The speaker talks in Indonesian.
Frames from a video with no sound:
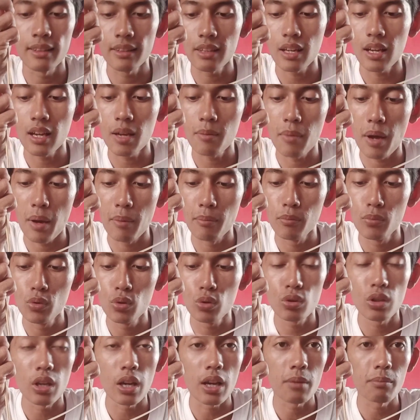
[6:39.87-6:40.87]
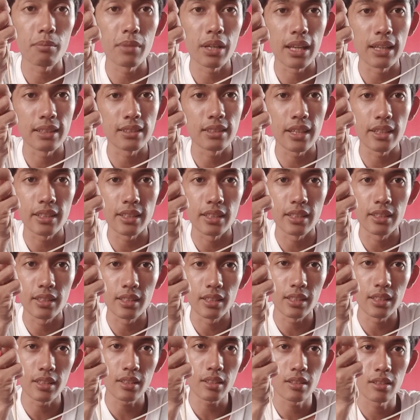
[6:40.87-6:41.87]
antara bambu dengan benang jahit
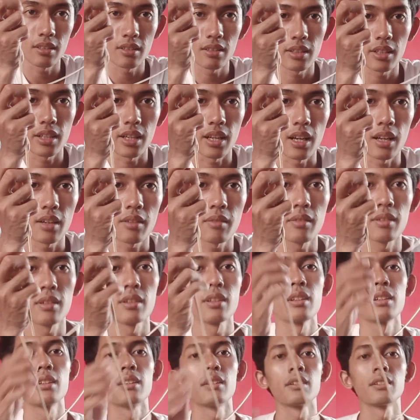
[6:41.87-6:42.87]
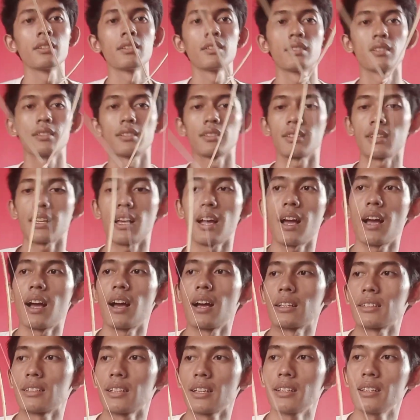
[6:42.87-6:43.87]
ini ya
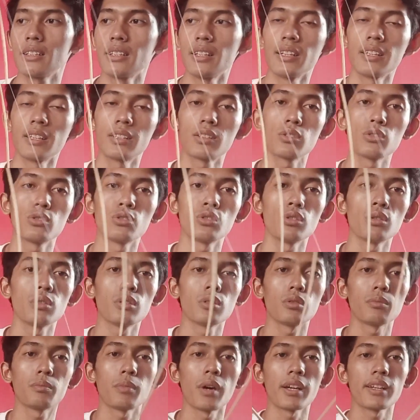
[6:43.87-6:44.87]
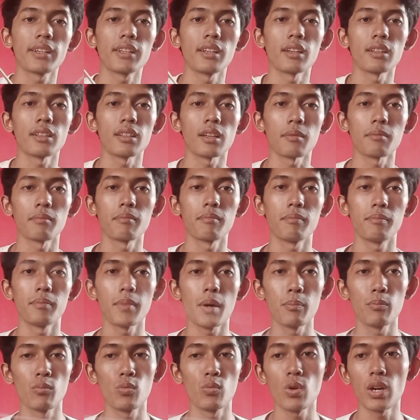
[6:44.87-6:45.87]
nah jadi itu bagian yang
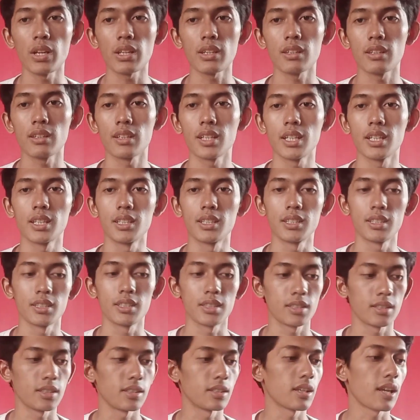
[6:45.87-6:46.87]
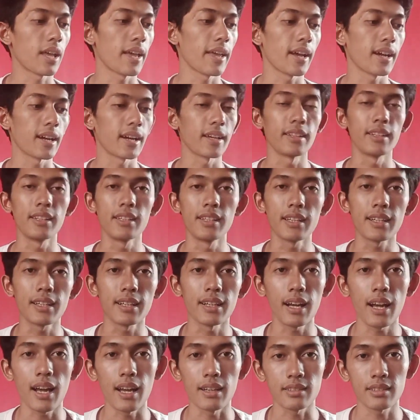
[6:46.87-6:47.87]
membuat uh, layangan ini
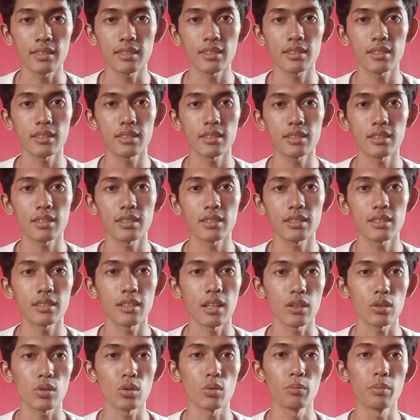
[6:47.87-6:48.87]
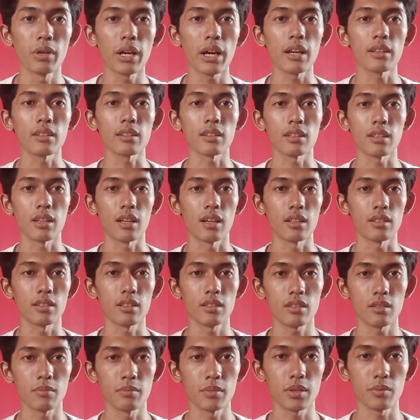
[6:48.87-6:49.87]
keras atau berat nah
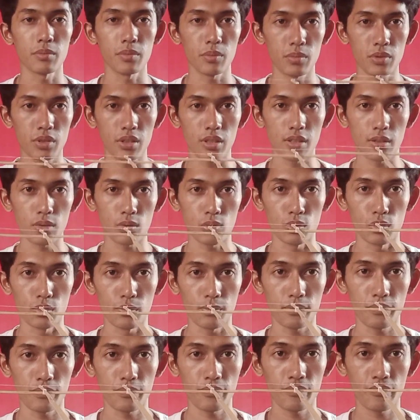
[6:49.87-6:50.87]
jadi teman-teman bisa lihat tuh